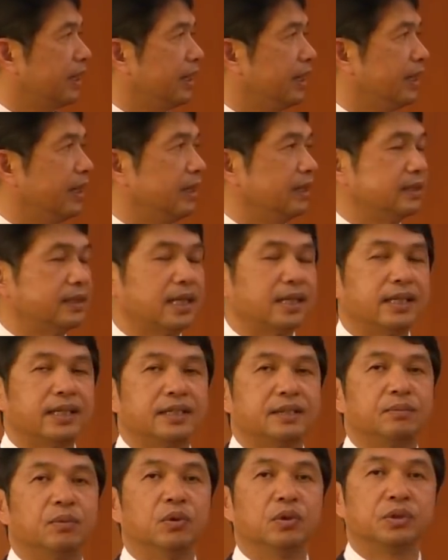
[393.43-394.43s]
えー、さら
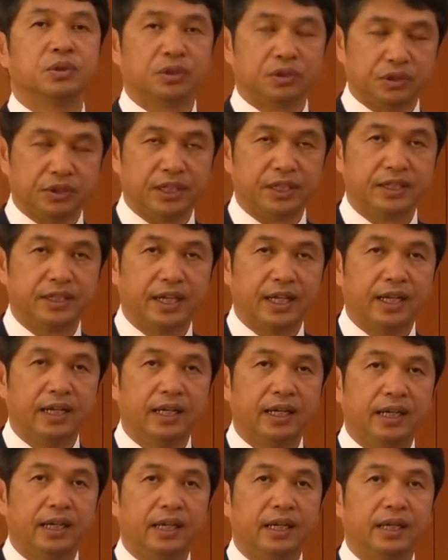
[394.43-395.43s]
にもう一つです
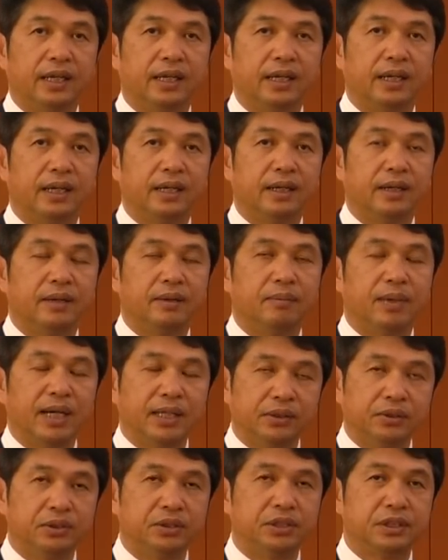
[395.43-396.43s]
ね、えー、
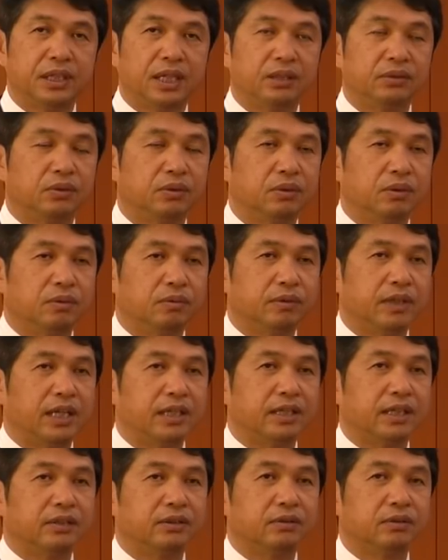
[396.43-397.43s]
毎年あの
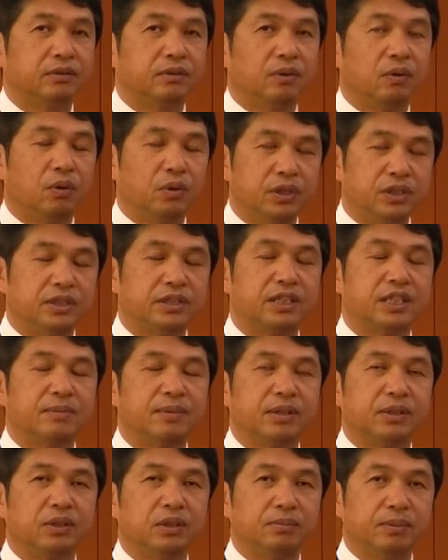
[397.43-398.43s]
なあの法律で決
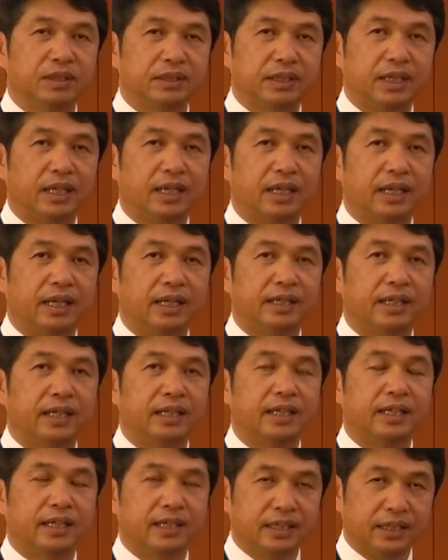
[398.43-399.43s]
まっておりまして、え
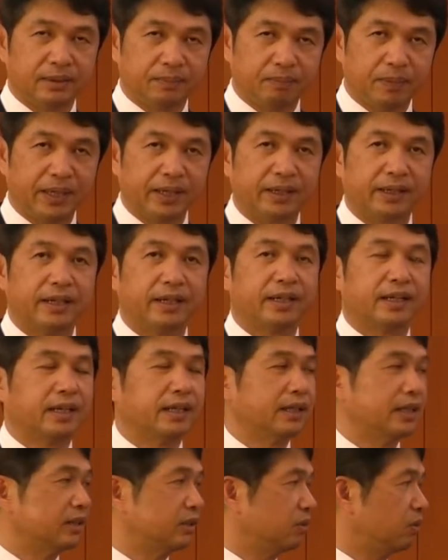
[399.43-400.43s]
何年かにいっえい必
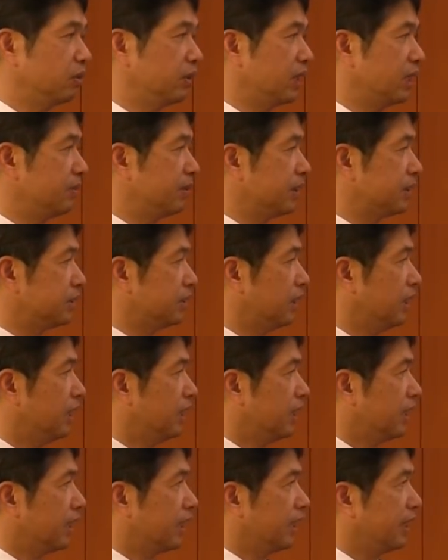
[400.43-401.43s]
ず行われます、
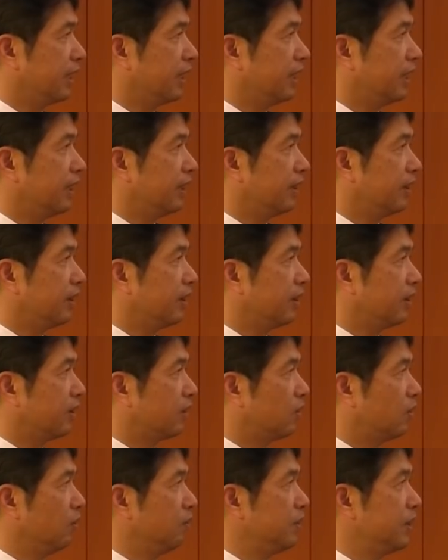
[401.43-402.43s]

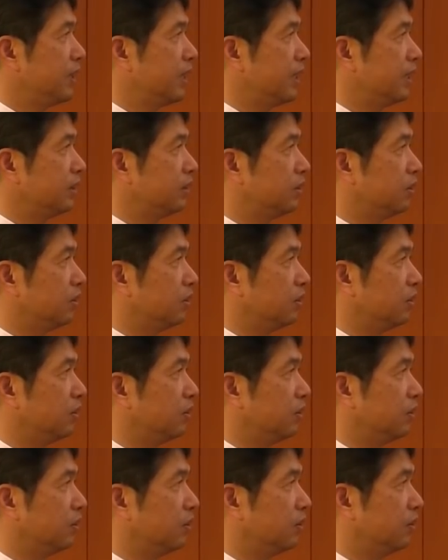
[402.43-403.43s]
えー、
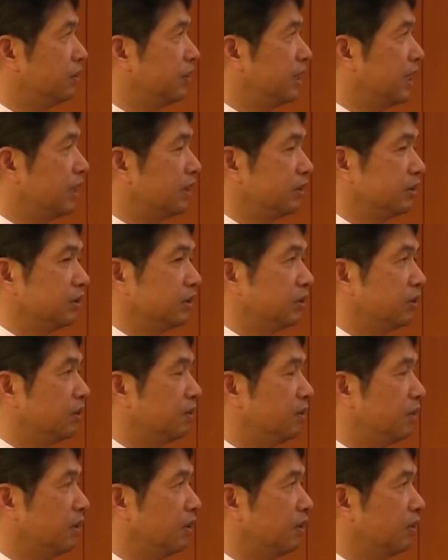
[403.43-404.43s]
コンビナートにあるそ
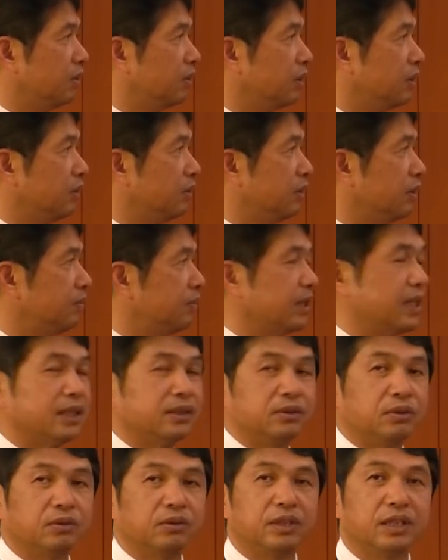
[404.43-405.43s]
のいろんな
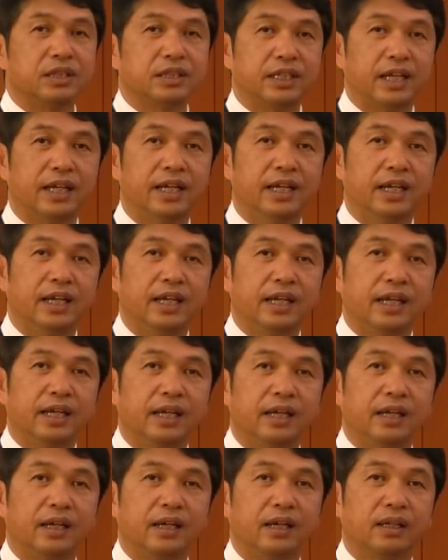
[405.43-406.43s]
プラントのですね、
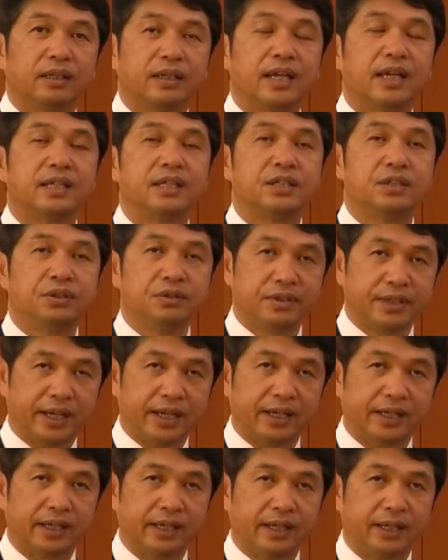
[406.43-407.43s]
えー、定期修
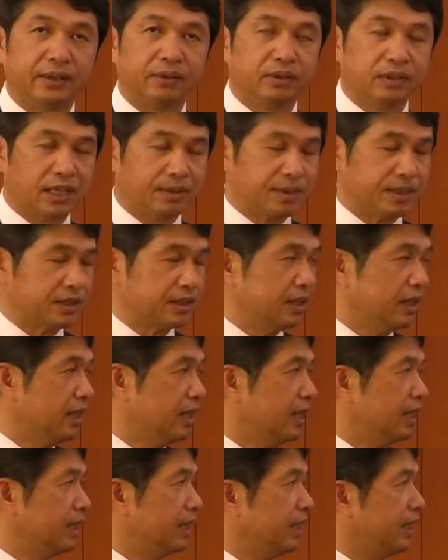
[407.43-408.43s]
繕でございます、
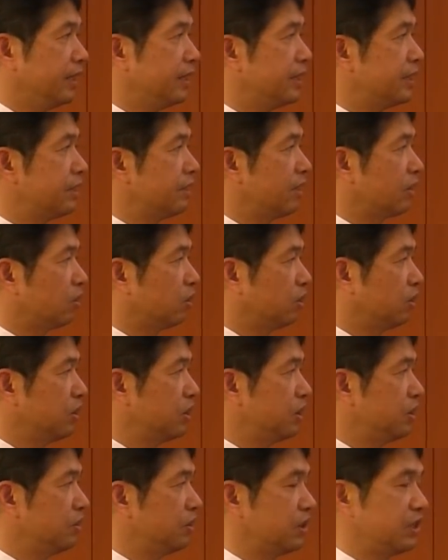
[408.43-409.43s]
え実は今
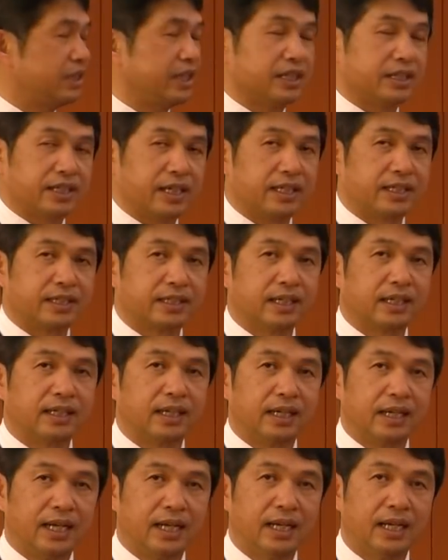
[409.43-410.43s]
年の4月20日
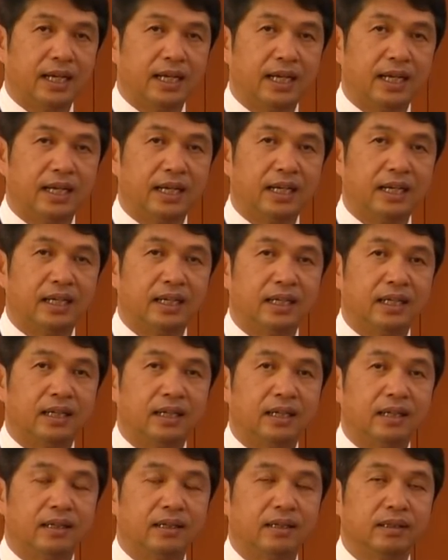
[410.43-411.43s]
から
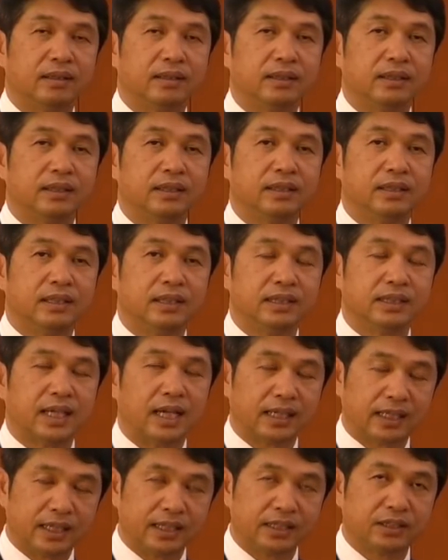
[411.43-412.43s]
あ
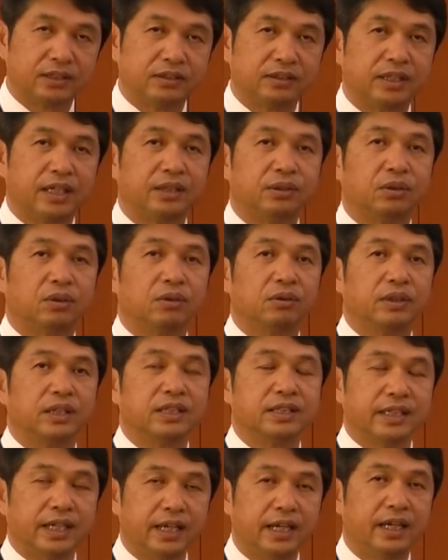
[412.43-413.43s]
3か月程度で
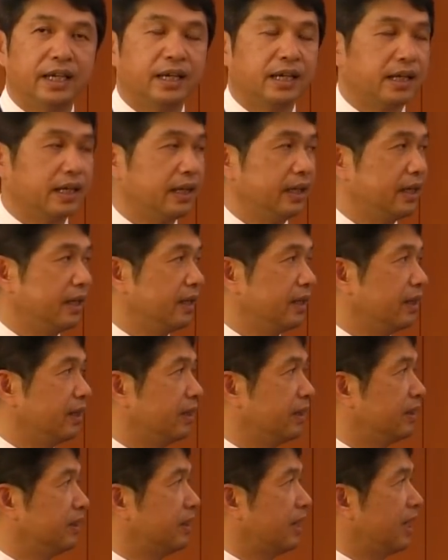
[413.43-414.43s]
すね
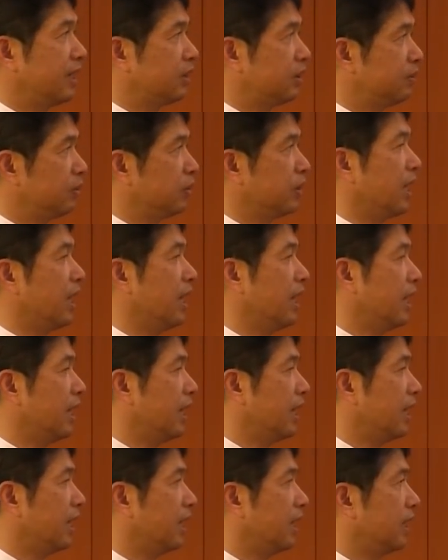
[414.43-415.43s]
え大規模
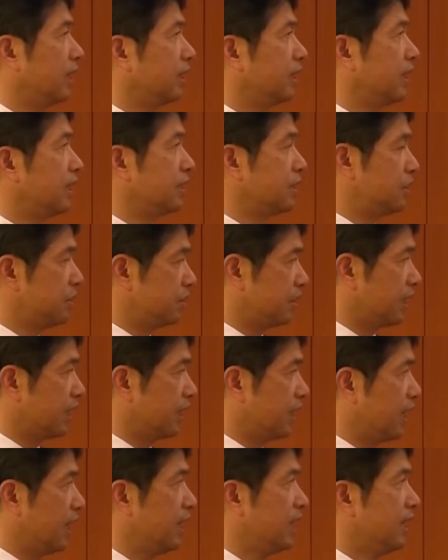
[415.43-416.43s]
な定期修
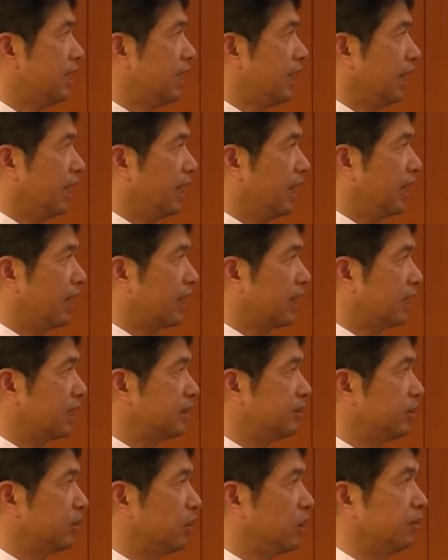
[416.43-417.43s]
繕が鹿
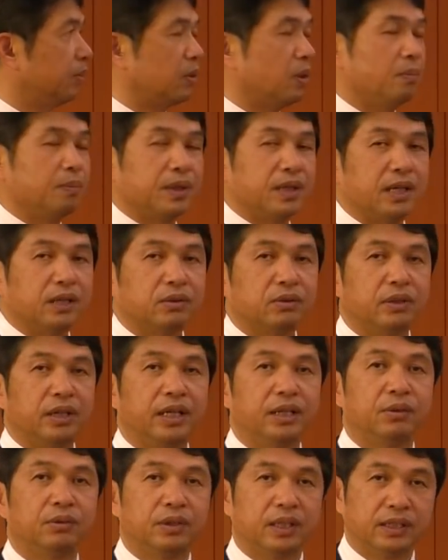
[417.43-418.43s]
島東部コンビナート
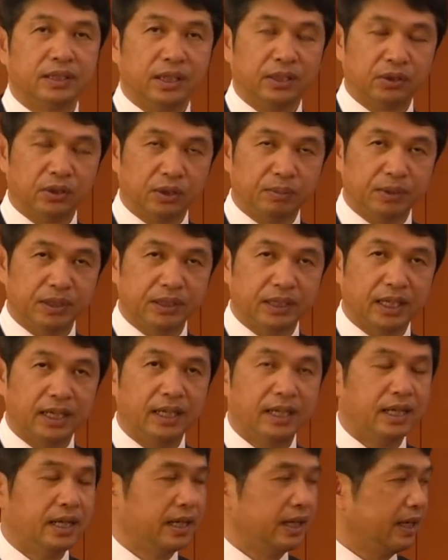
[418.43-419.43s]
で予定されておりました、
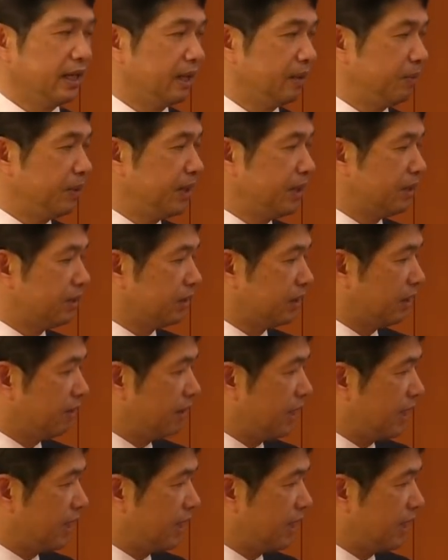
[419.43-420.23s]
えピークで